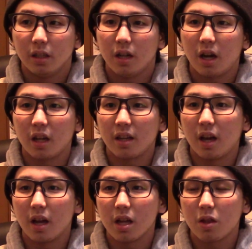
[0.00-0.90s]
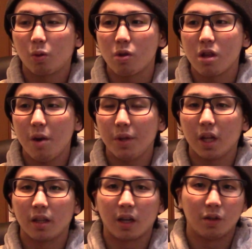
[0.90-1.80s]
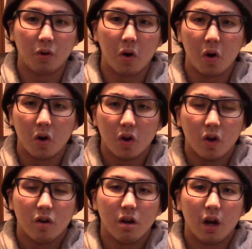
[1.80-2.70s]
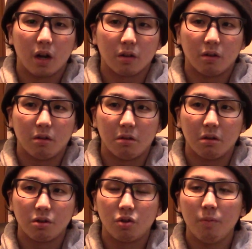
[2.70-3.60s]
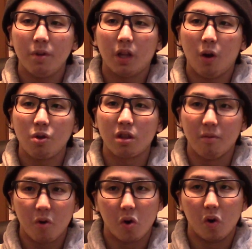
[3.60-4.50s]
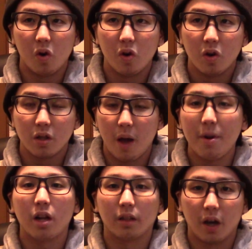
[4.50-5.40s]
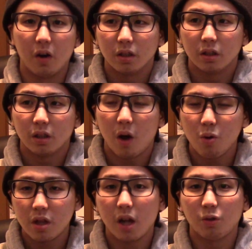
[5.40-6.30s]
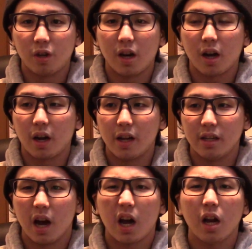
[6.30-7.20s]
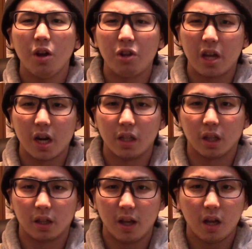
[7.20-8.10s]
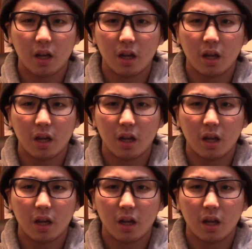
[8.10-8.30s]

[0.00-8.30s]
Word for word: なんかさちょっと調べたんだけどあのー、ゾンビ倒してもダメなんだよ倒した後になんかね焼かないといけないんだって